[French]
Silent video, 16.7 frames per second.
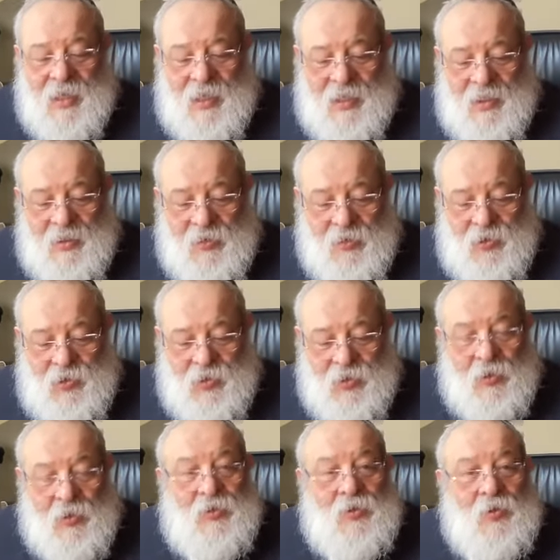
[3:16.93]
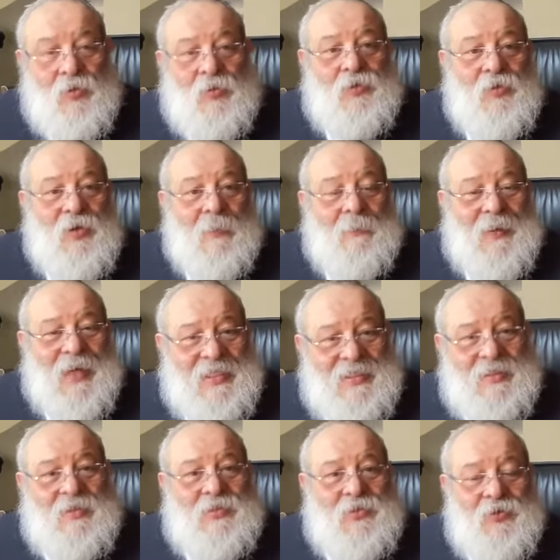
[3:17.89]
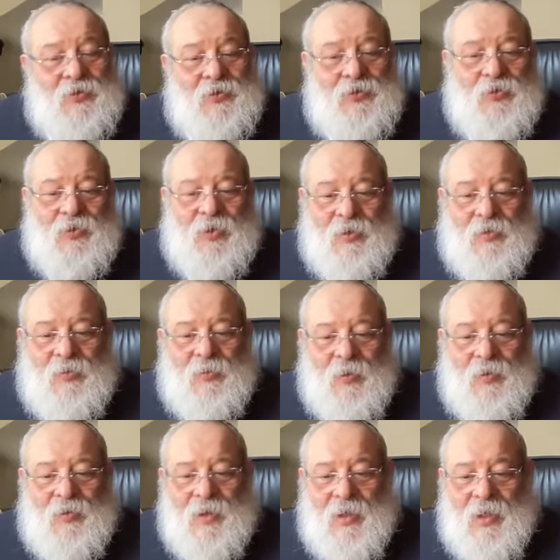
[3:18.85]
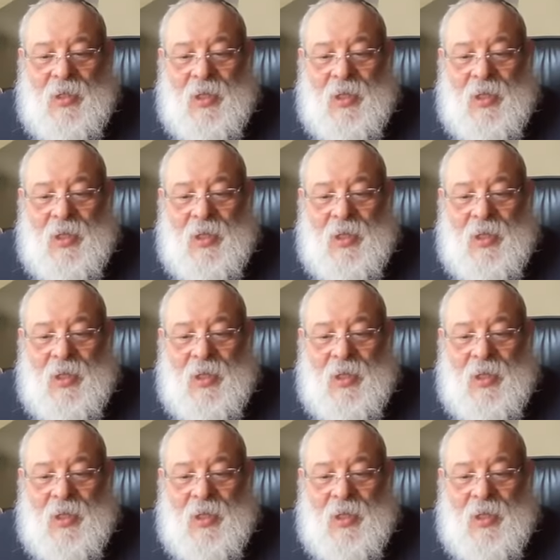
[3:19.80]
et de se rendre compte de la présence de Dieu dans le monde.